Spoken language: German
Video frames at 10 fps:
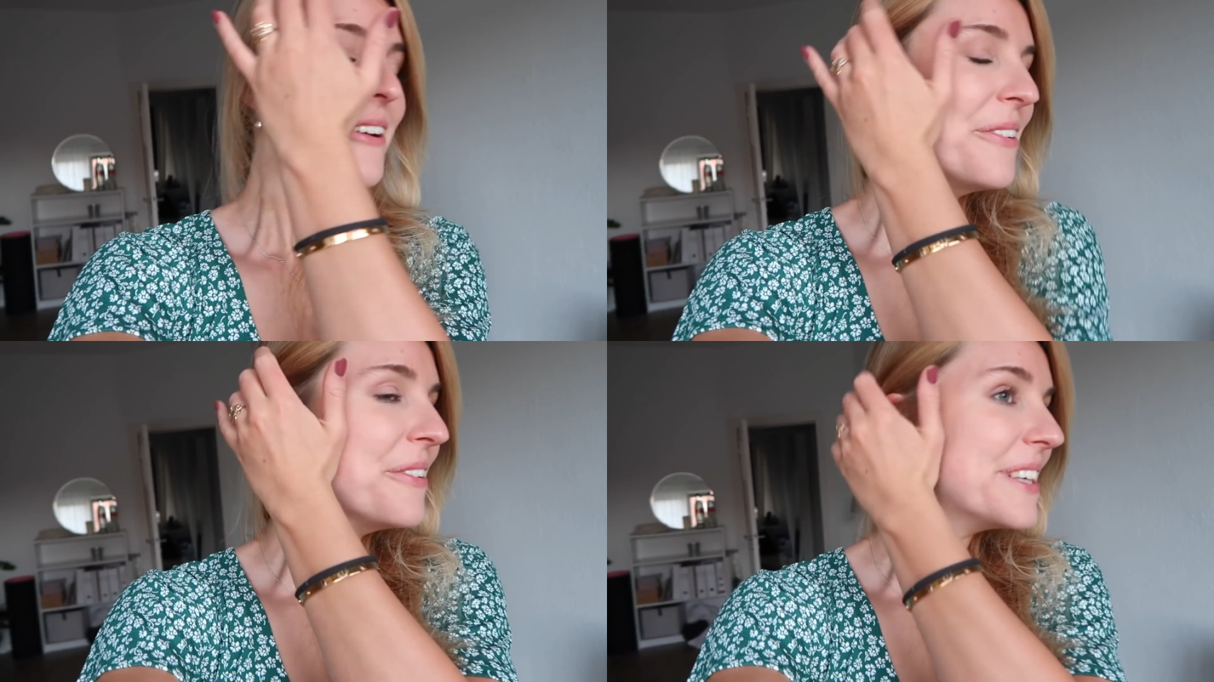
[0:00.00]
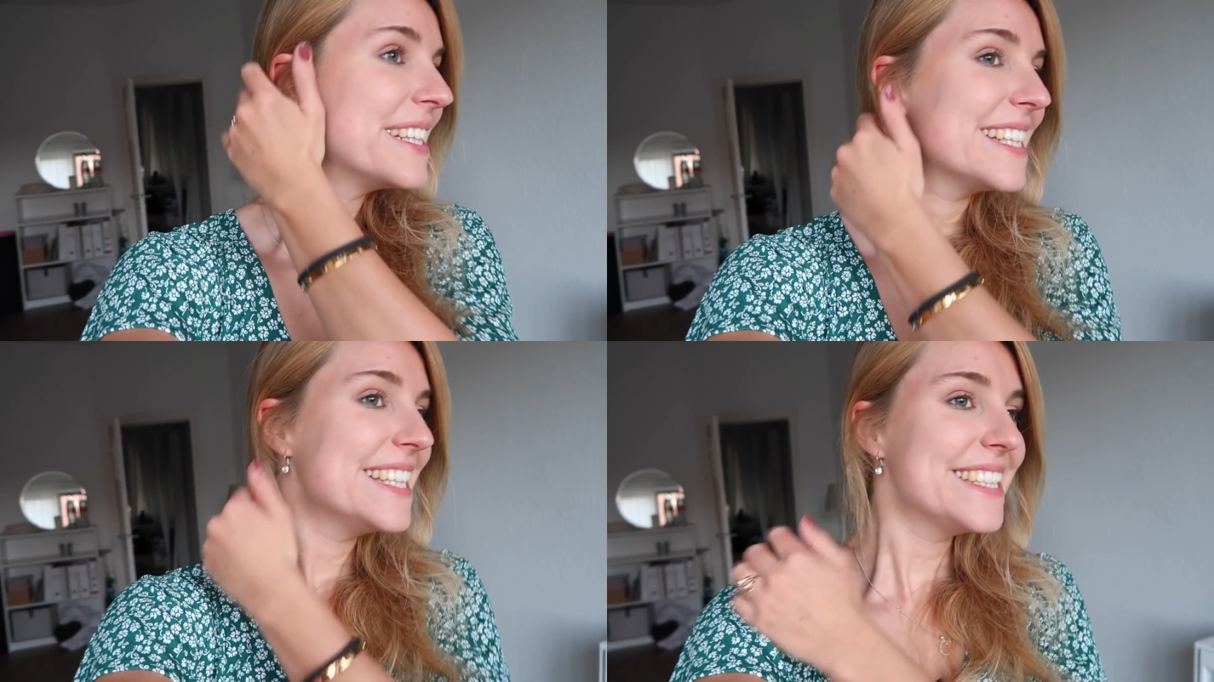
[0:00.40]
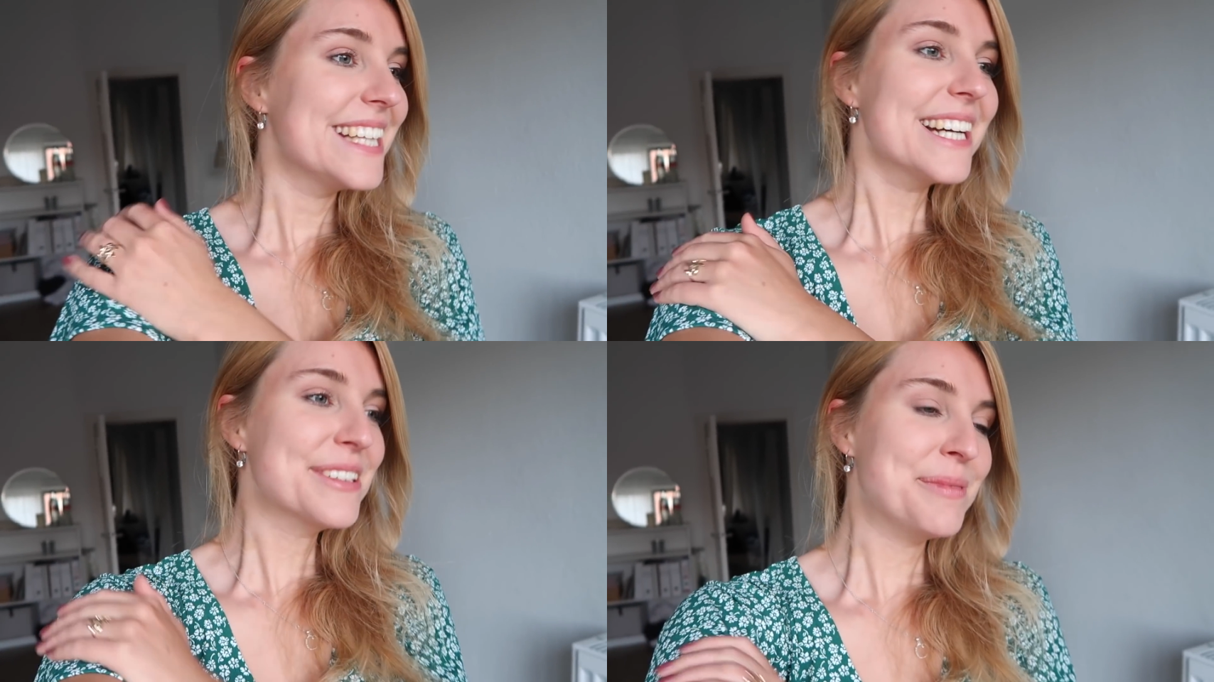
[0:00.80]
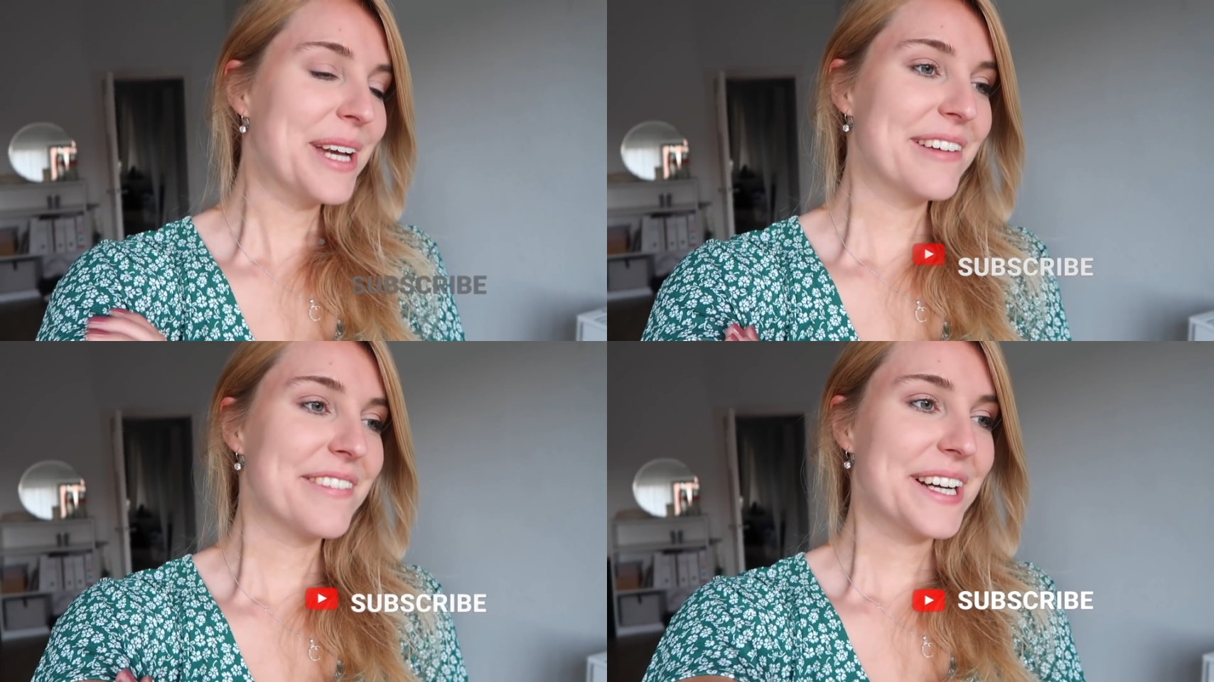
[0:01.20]
Und ich dachte mir
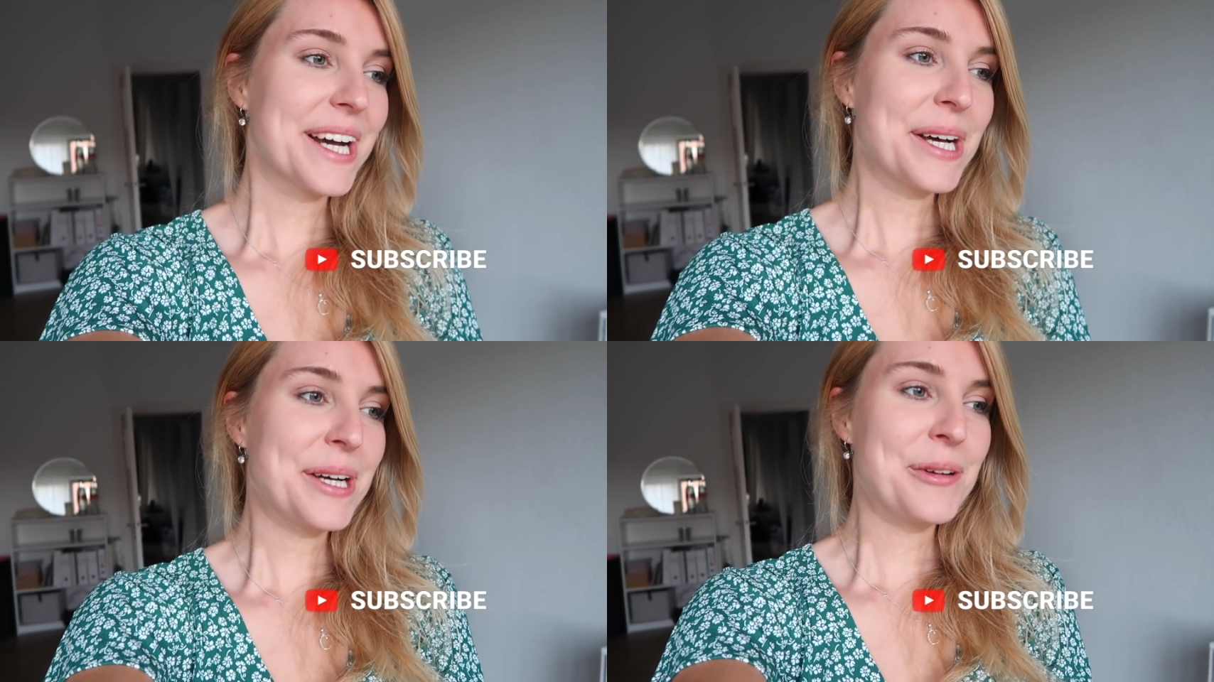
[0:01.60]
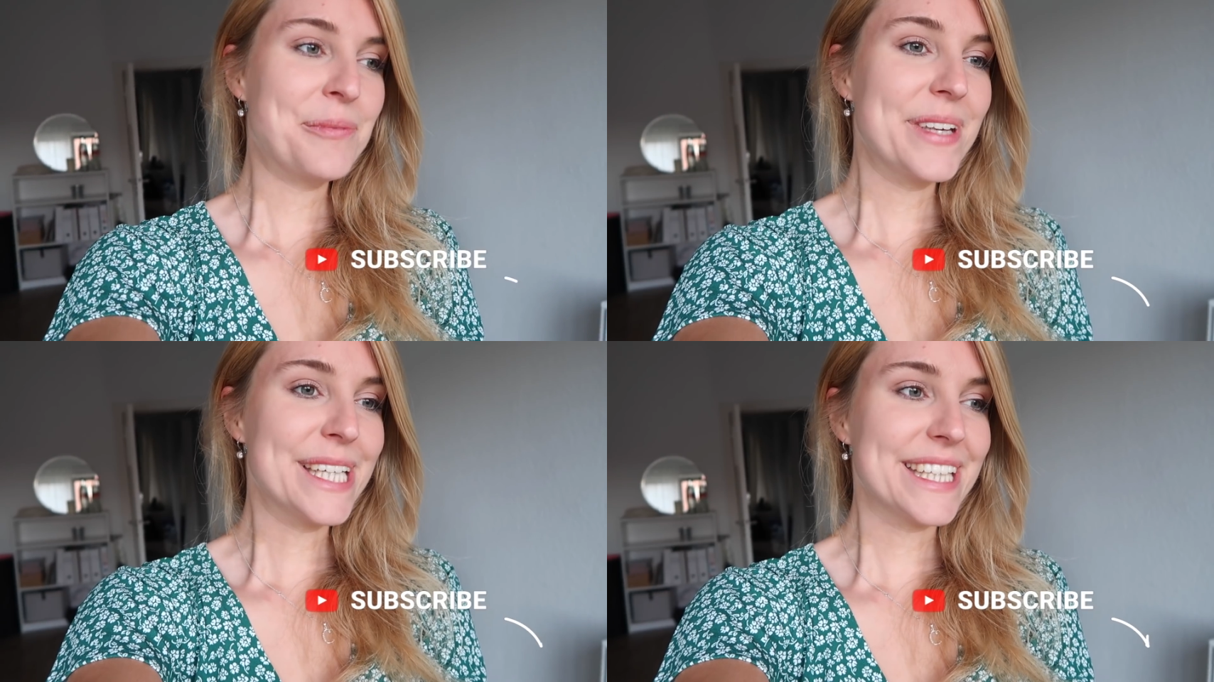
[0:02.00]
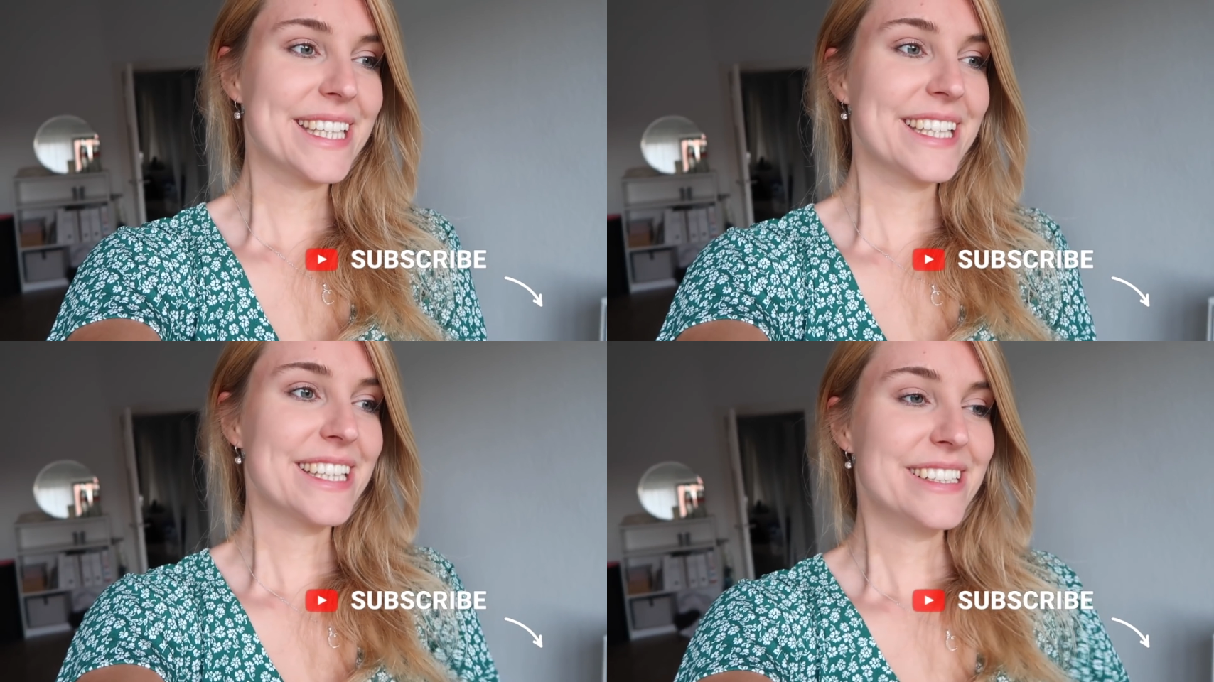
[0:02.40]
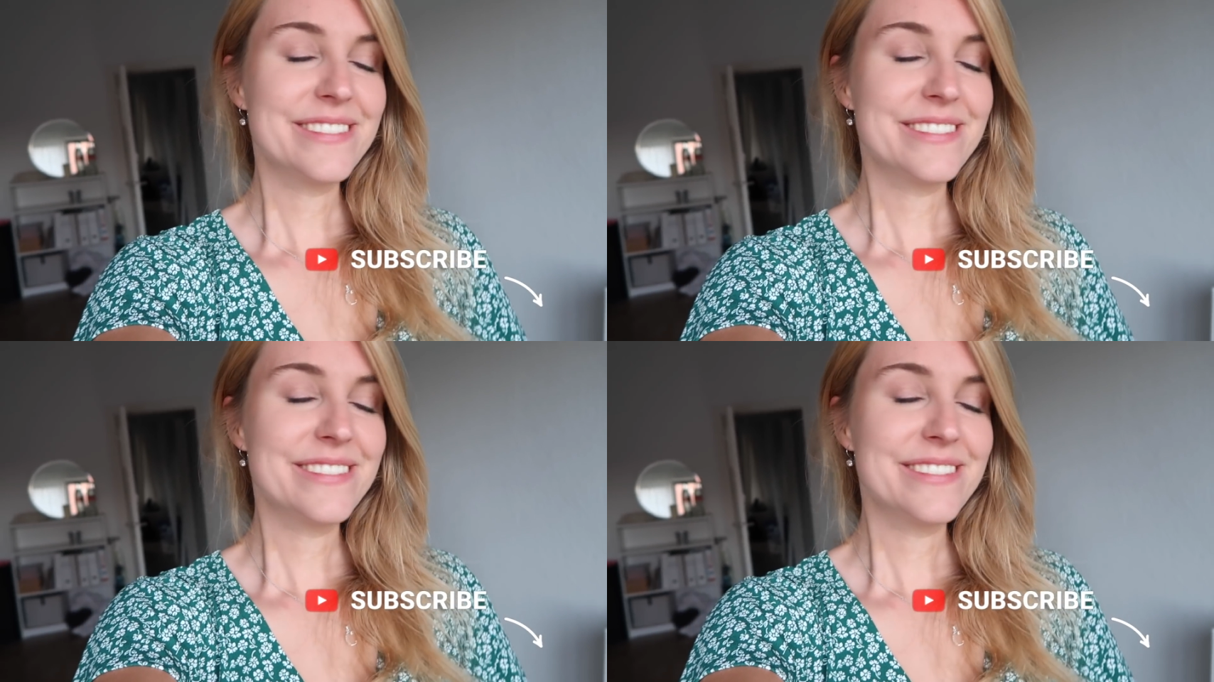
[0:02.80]
einfach, ähm, ich